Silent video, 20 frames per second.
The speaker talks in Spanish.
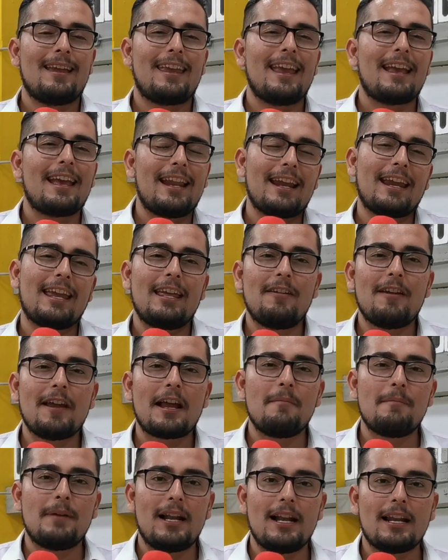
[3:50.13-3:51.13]
¿qué cree que debe
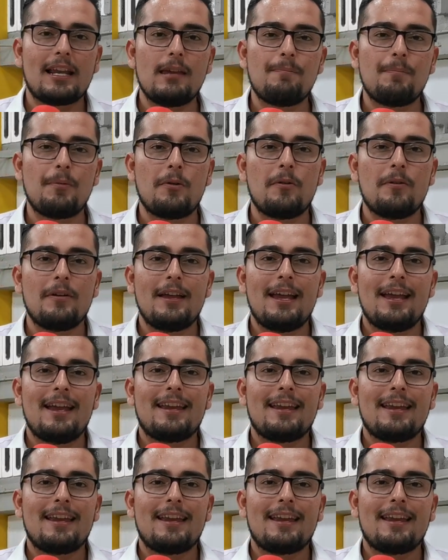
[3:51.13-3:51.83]
cambiar el equipo?